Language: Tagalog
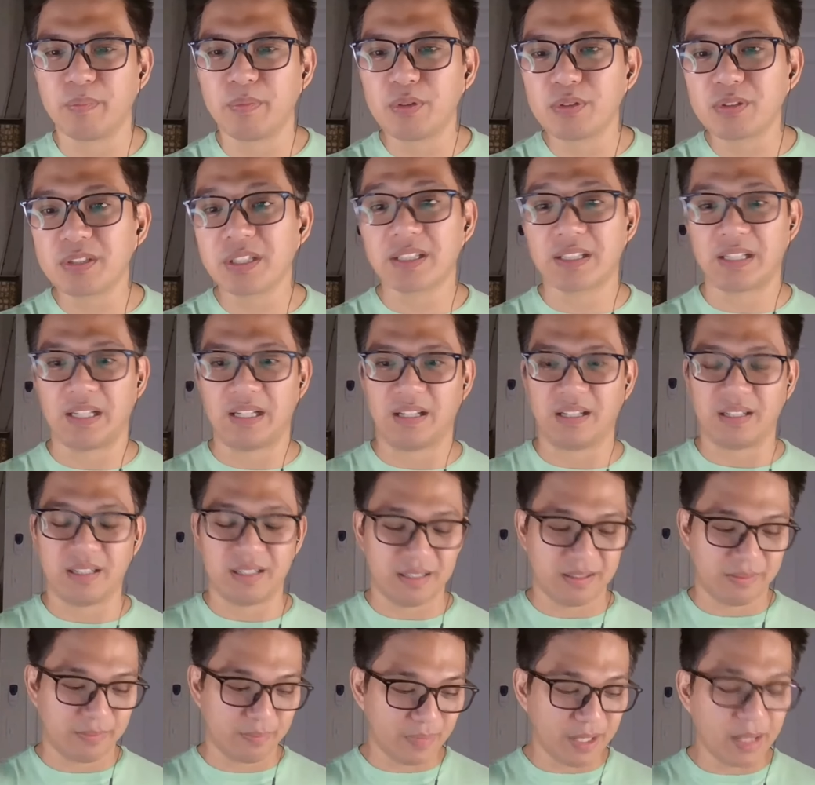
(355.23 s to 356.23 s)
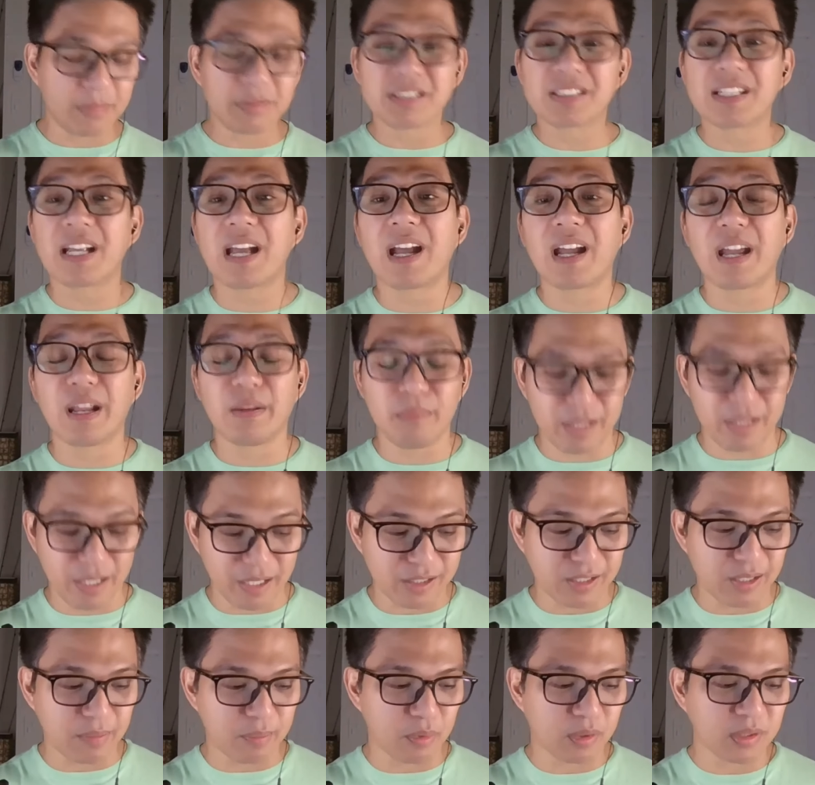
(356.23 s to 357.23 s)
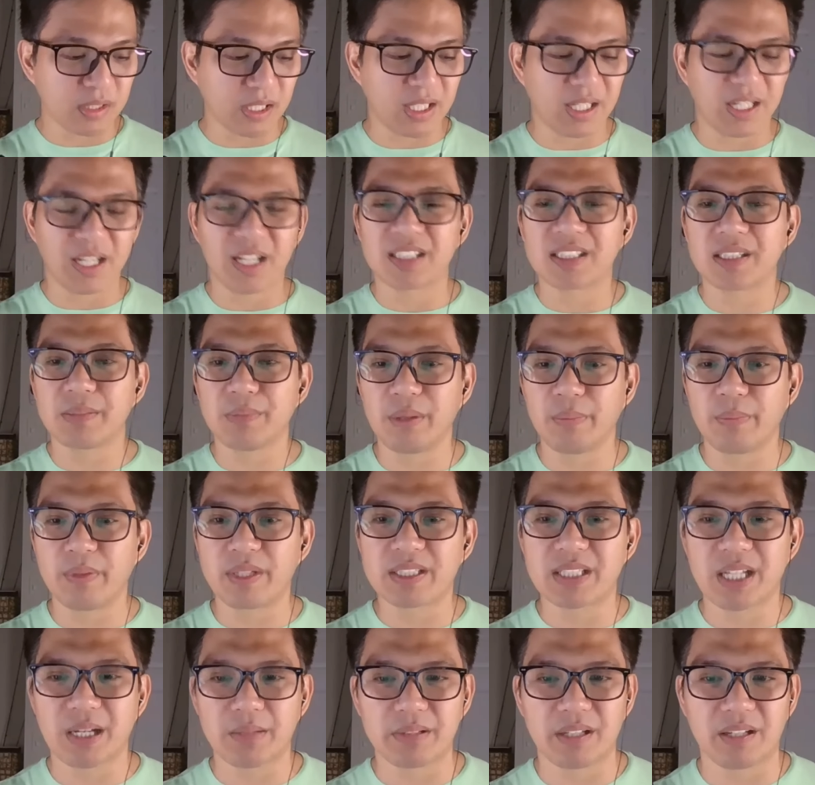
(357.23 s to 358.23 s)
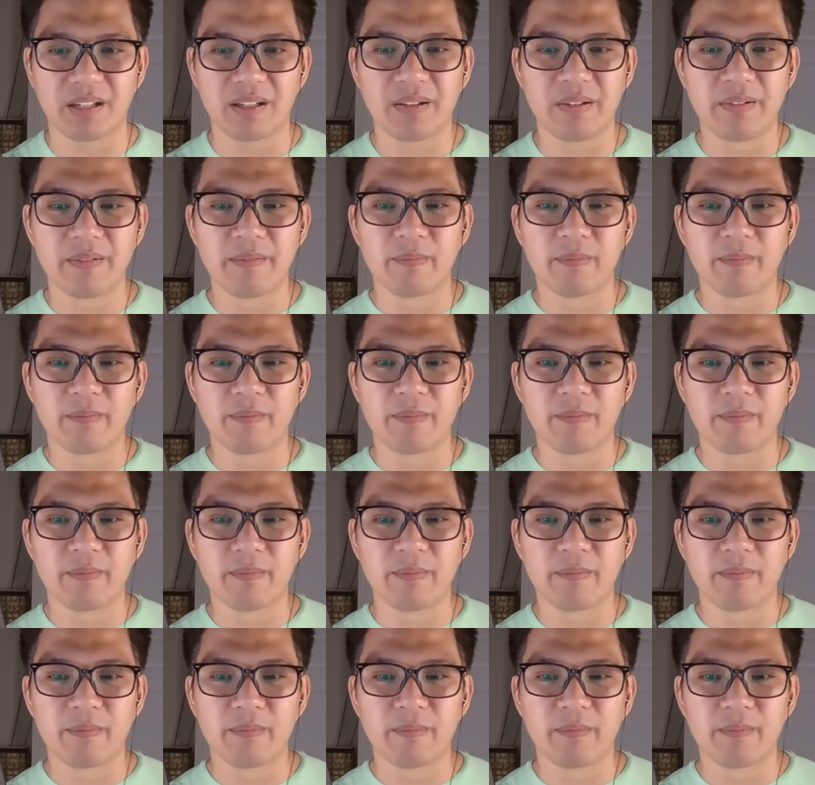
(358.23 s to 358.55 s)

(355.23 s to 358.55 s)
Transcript: Beauty talaga. Para sa akin, maganda po talaga si BP Sara.